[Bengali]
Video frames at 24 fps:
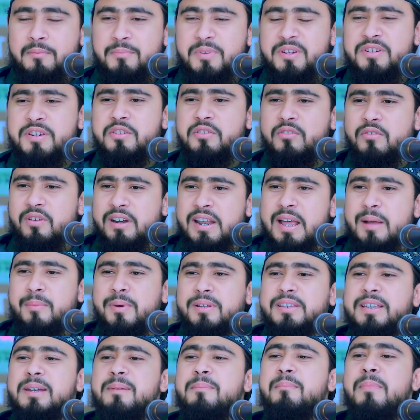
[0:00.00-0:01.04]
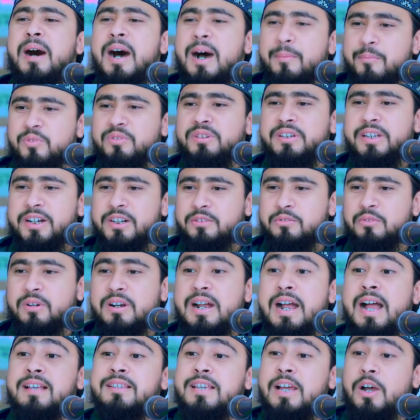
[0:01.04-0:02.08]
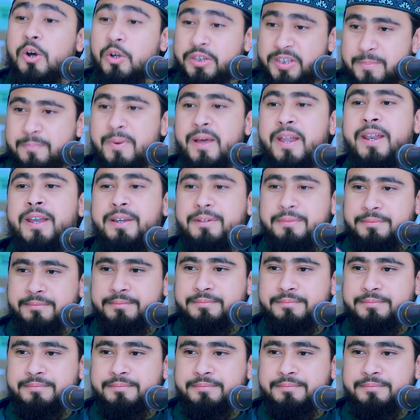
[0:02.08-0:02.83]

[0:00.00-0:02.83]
বিশেষ করে আমাদের মা বোনদের তো কাজা হতে পারে